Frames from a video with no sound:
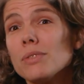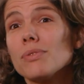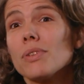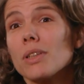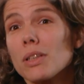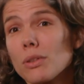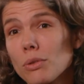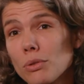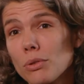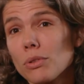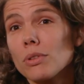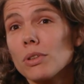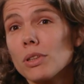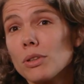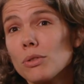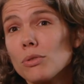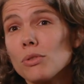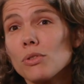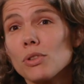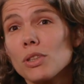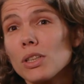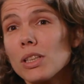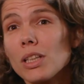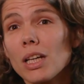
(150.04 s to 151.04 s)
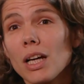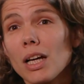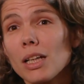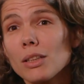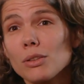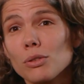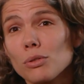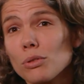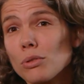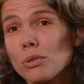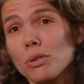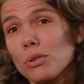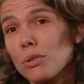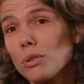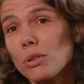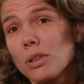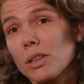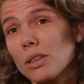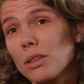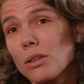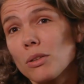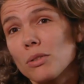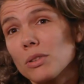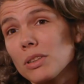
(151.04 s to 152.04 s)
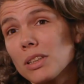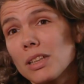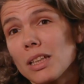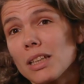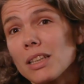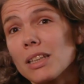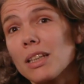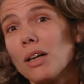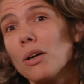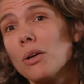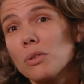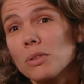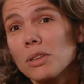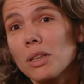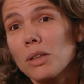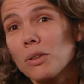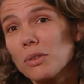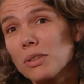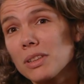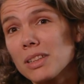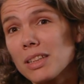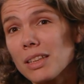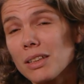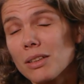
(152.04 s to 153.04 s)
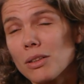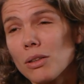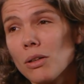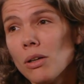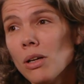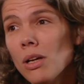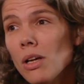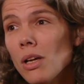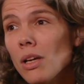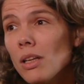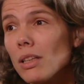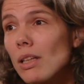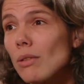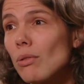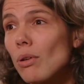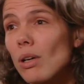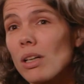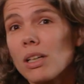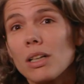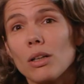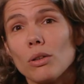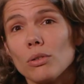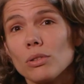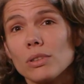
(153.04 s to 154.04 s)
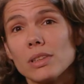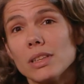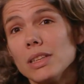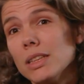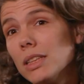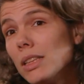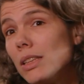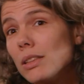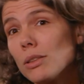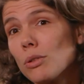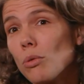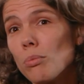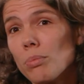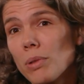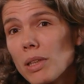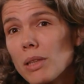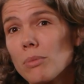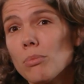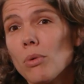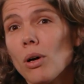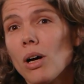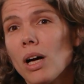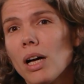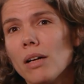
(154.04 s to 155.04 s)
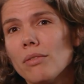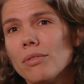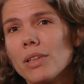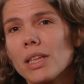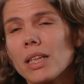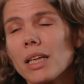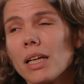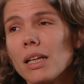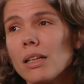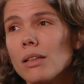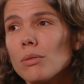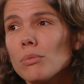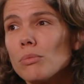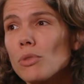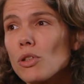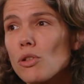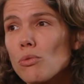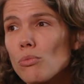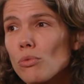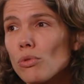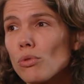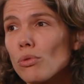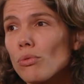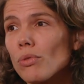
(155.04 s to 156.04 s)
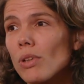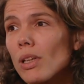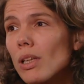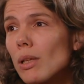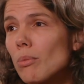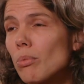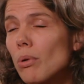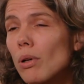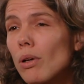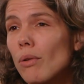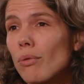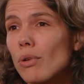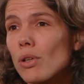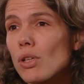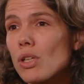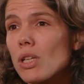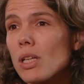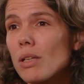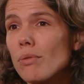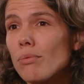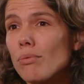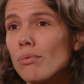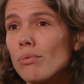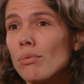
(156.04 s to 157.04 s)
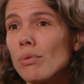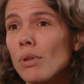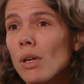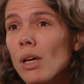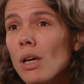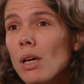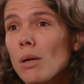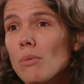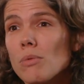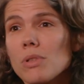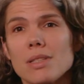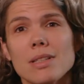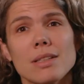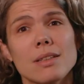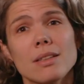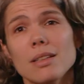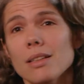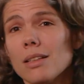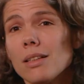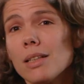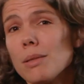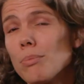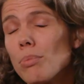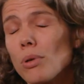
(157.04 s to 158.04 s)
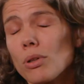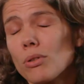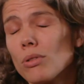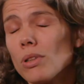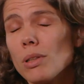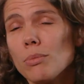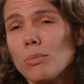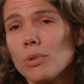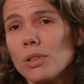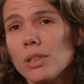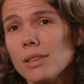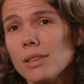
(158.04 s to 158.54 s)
enfin quand on est d'une génération, quand on a 35, 40, 45 ans, d'avoir grandi complètement avec elle. Moi je me souviens de la première fois que je l'ai vue, c'était à l'époque de Lemon